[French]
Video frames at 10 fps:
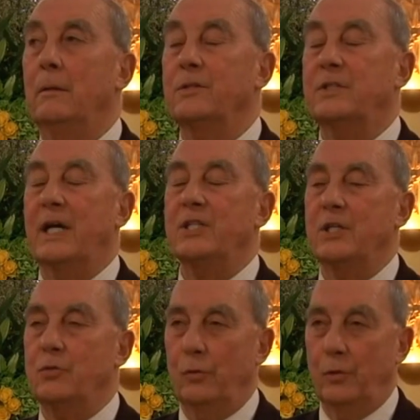le stage
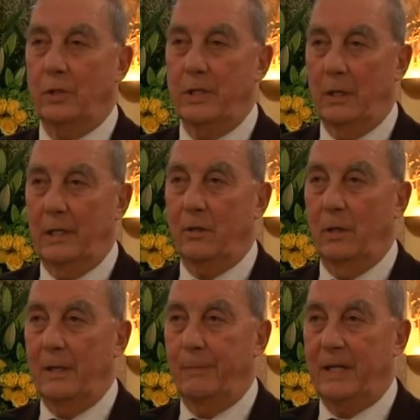des sous-lieutenants de
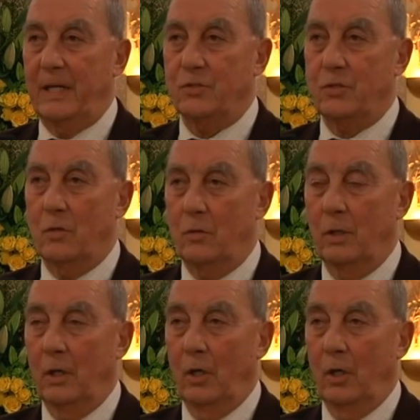l'école d'application